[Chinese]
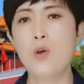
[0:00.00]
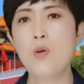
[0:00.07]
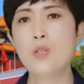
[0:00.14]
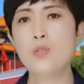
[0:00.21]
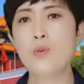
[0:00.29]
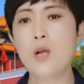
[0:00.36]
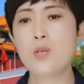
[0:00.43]

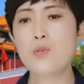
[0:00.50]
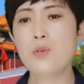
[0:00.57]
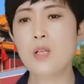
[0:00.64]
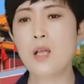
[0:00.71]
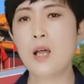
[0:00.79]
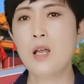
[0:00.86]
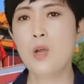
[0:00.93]
换句话说
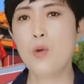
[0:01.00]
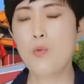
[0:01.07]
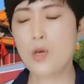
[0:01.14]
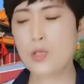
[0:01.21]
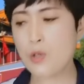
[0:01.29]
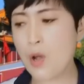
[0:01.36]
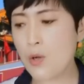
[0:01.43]
呢，
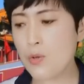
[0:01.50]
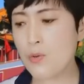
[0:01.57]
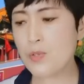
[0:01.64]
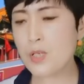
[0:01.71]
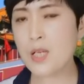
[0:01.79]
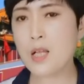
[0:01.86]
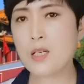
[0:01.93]
我就要
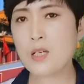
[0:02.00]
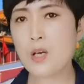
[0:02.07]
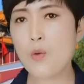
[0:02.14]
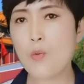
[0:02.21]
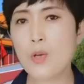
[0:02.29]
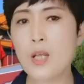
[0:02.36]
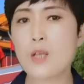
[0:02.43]
用这件事
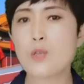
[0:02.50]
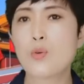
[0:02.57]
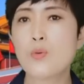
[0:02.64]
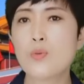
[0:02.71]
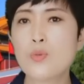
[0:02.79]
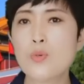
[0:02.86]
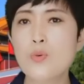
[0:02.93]
儿，我得
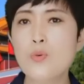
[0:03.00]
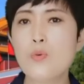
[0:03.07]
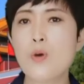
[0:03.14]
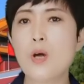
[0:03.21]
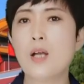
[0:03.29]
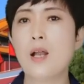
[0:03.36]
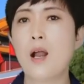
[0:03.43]
从中
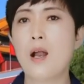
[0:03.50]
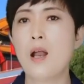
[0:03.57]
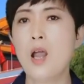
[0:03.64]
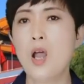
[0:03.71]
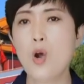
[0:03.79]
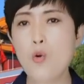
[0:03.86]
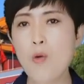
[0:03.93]
国那儿
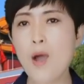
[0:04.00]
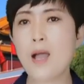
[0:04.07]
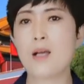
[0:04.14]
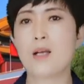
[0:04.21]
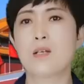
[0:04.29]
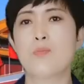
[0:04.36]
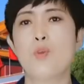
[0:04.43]

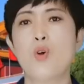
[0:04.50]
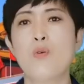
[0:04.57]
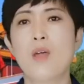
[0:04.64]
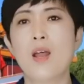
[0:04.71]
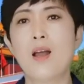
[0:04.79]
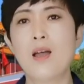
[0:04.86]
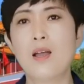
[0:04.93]
换个什么
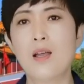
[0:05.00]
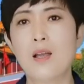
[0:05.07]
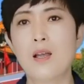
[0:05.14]
回来。